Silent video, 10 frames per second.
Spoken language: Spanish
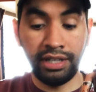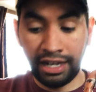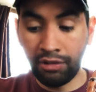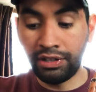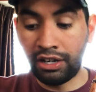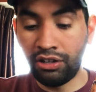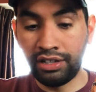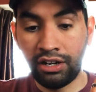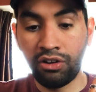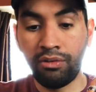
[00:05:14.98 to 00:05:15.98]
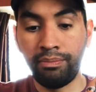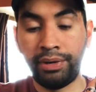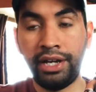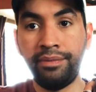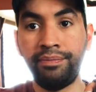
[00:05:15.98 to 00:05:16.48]
Ya lo, ya ya lo
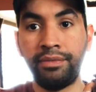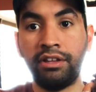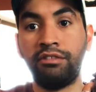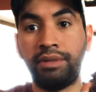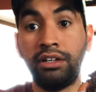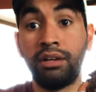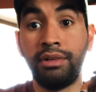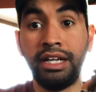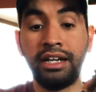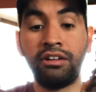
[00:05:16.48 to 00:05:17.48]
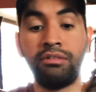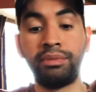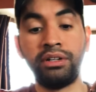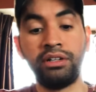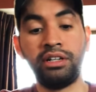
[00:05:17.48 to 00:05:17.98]
compré, ya estoy esperando que me llegue, lo
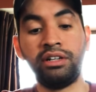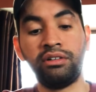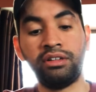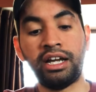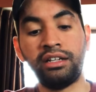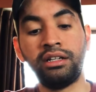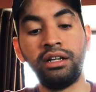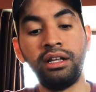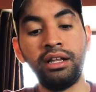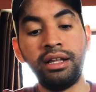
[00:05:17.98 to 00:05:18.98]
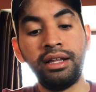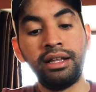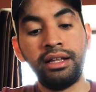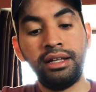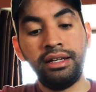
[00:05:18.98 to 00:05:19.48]
compré eh, online.
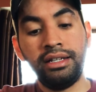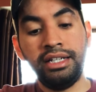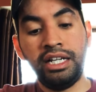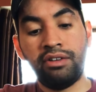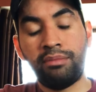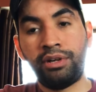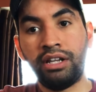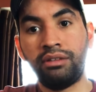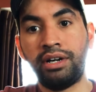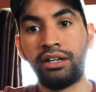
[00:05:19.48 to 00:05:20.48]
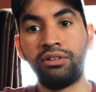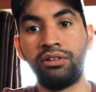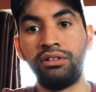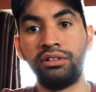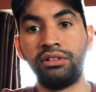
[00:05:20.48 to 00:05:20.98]
Y le voy a poner su arco
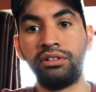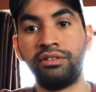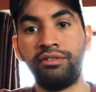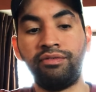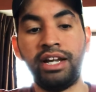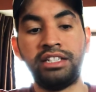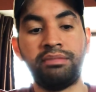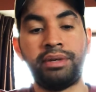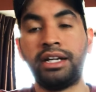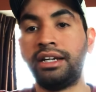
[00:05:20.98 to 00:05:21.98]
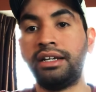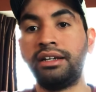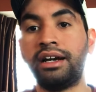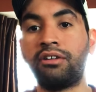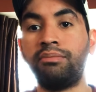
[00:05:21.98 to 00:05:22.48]
con, con, con flecha para
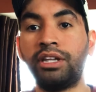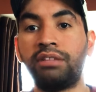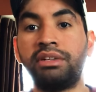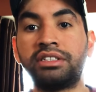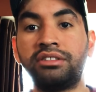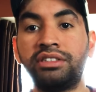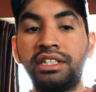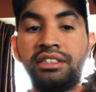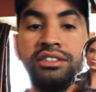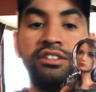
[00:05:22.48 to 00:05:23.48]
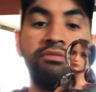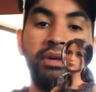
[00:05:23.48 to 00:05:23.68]
que complete más sus accesorios,